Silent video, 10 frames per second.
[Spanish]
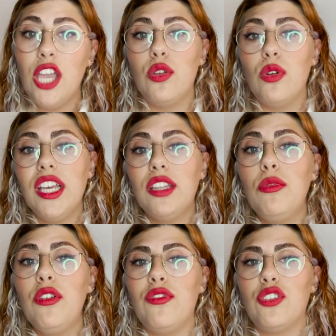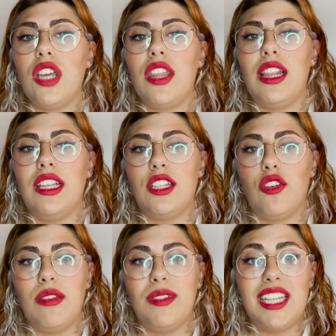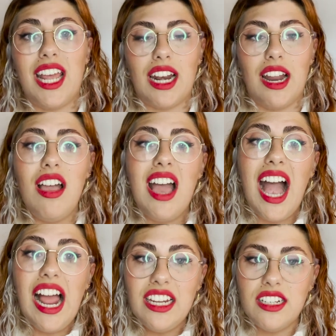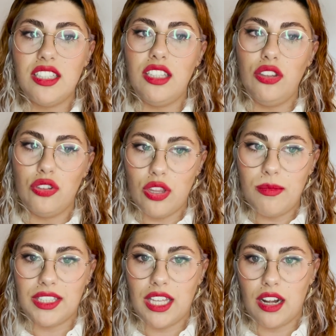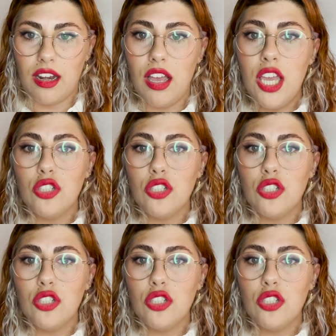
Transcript: Juliet morfosea del deseo de besarla al instinto de matarla,